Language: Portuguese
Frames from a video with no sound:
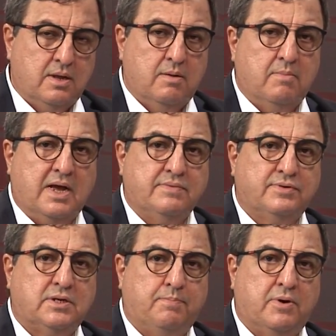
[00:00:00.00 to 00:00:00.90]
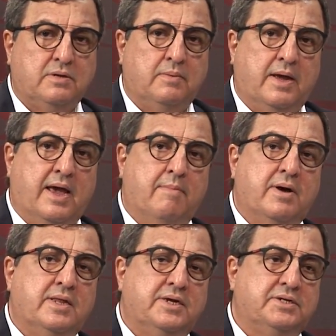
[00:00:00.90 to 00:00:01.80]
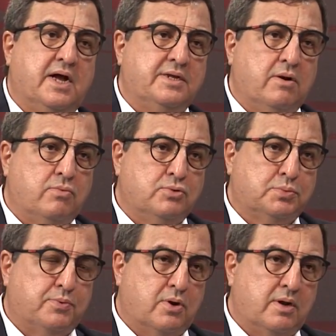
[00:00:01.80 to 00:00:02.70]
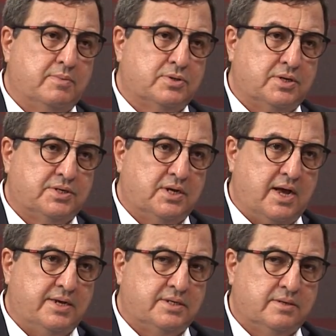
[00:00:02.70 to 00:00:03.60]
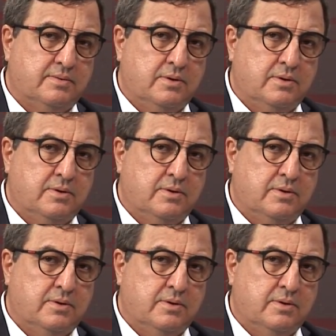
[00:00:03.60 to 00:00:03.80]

Mas você pode remanejar de alguns programas sociais